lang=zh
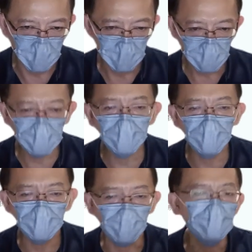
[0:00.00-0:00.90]
他认
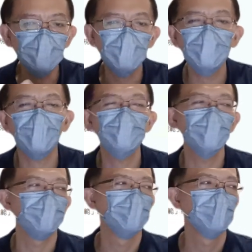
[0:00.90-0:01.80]
为保险就是保
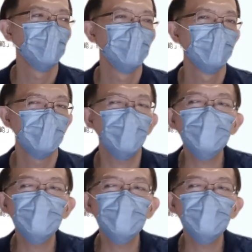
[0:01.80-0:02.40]
险，保